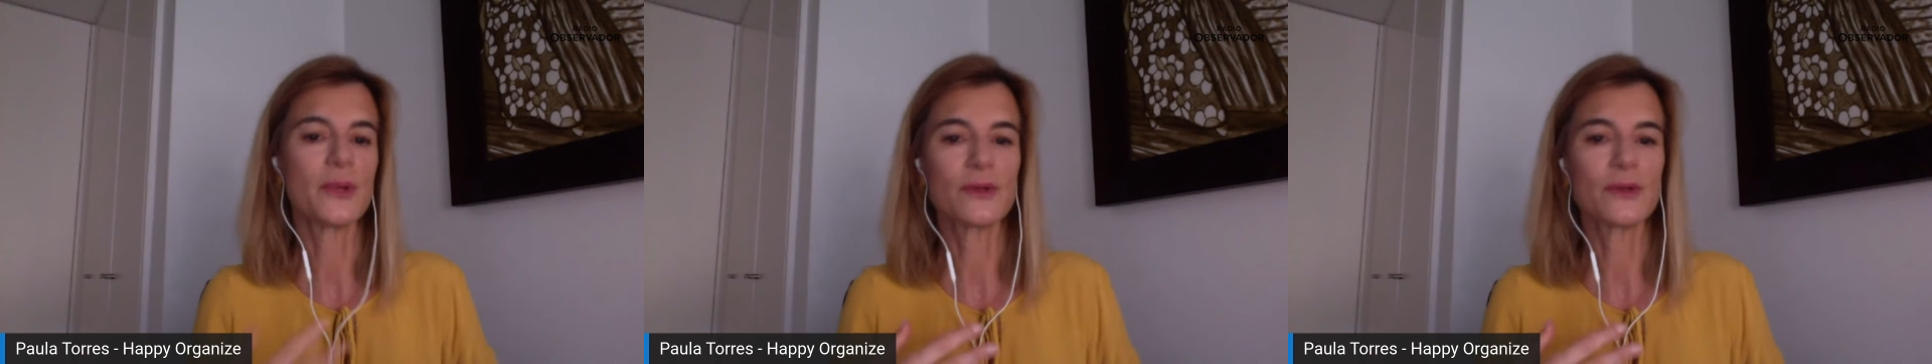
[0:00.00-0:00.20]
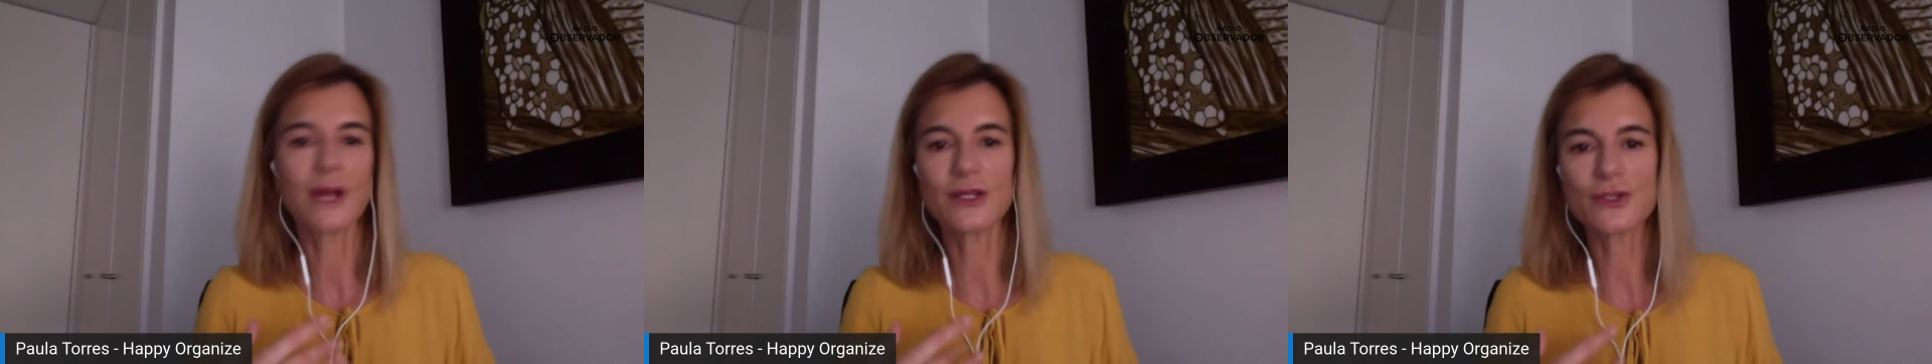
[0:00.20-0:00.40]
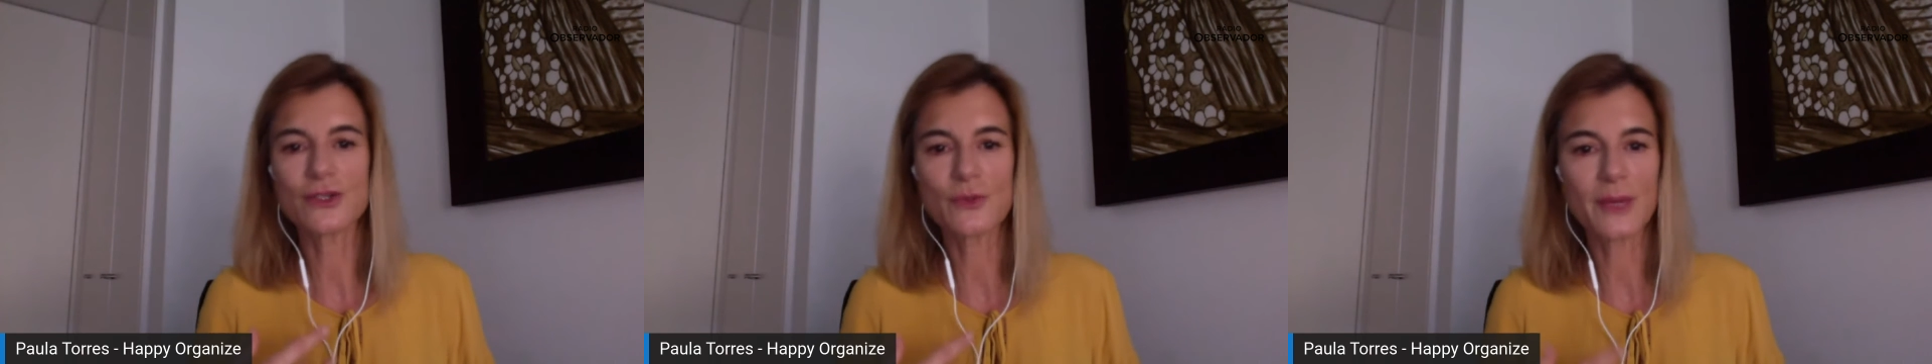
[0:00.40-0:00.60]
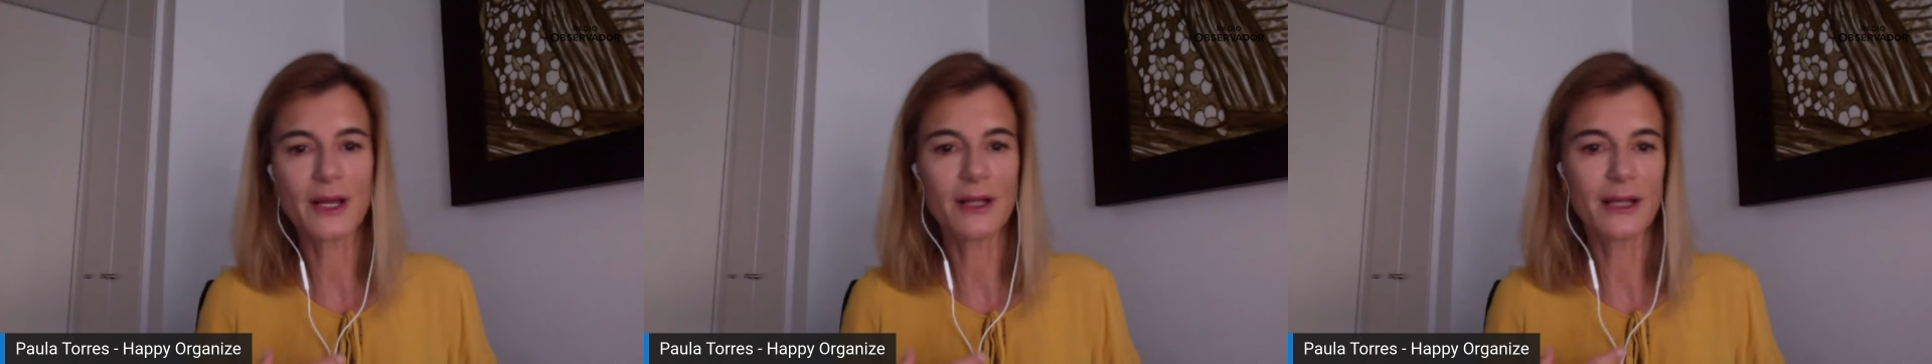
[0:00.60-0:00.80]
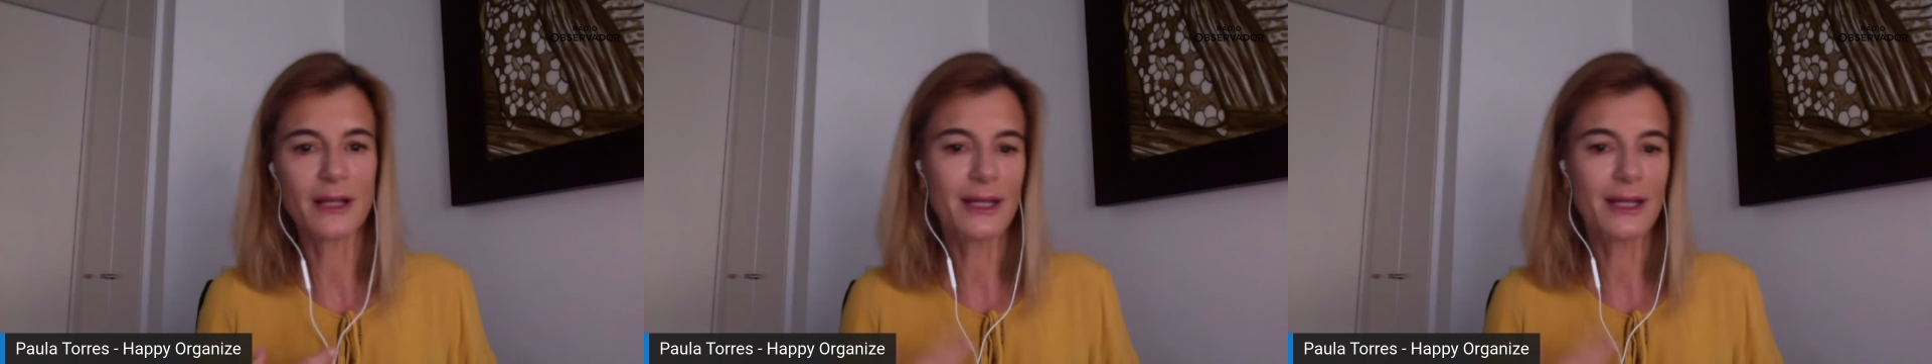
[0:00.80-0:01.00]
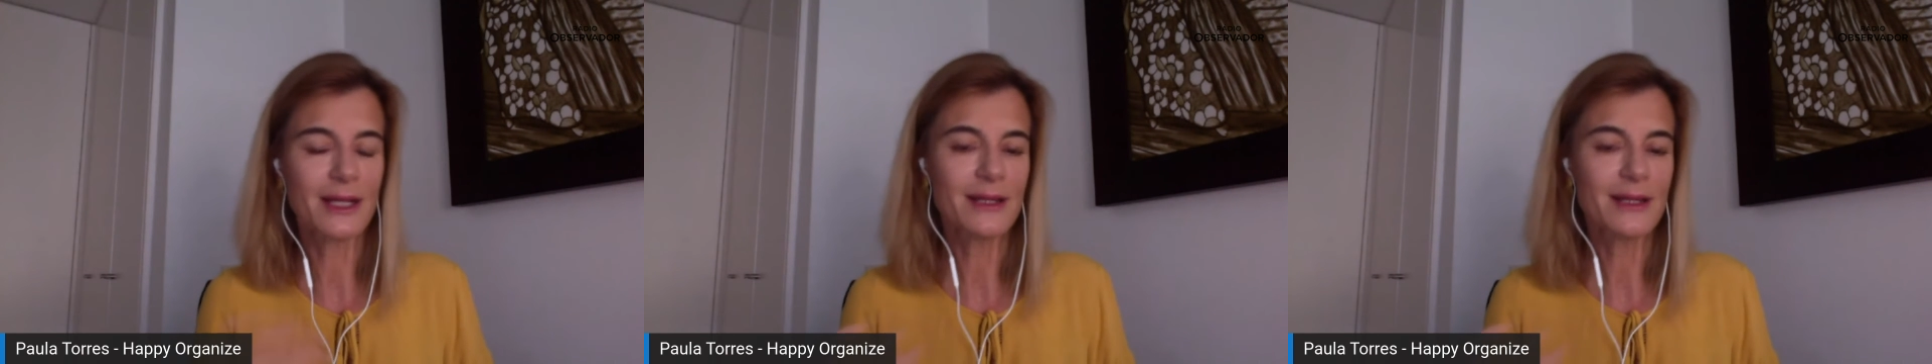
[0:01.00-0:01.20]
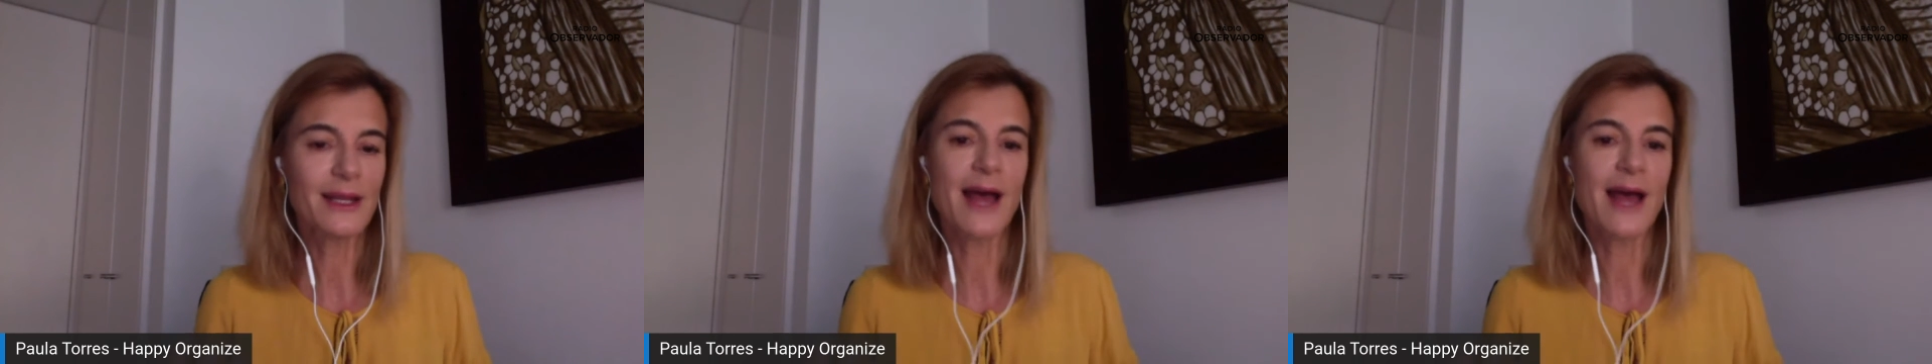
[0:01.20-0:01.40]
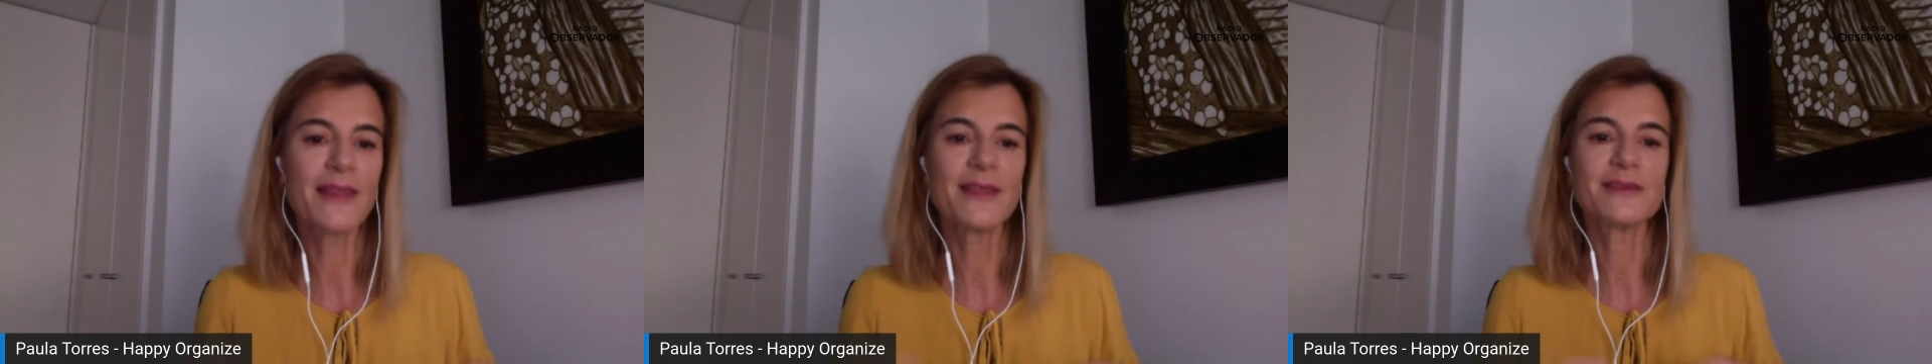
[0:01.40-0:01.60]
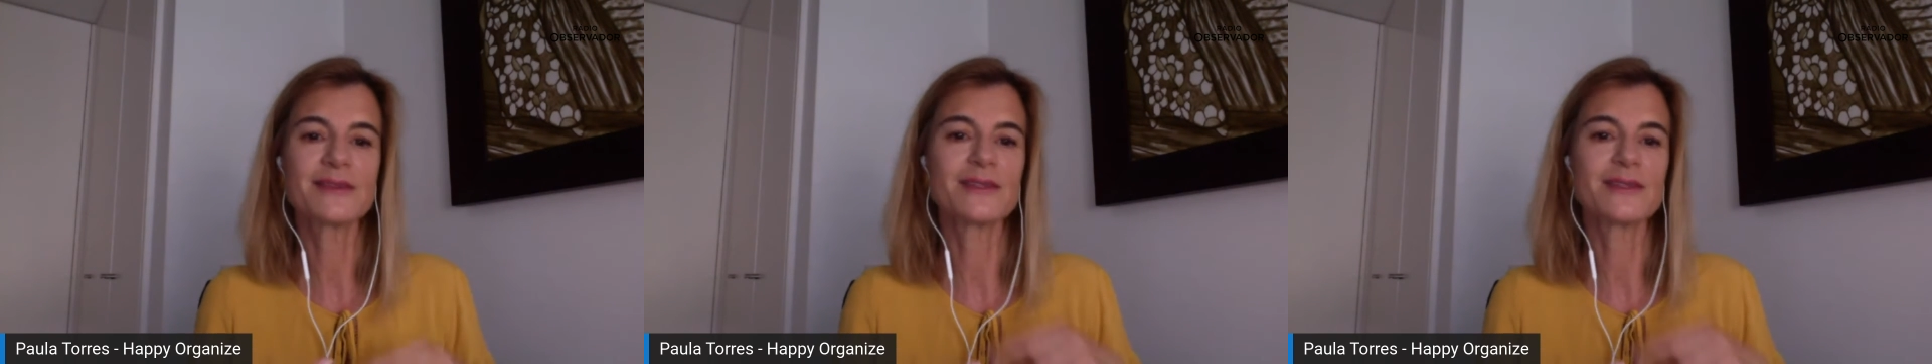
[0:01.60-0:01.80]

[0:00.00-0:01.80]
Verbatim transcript: pendurados no bengaleiro da entrada,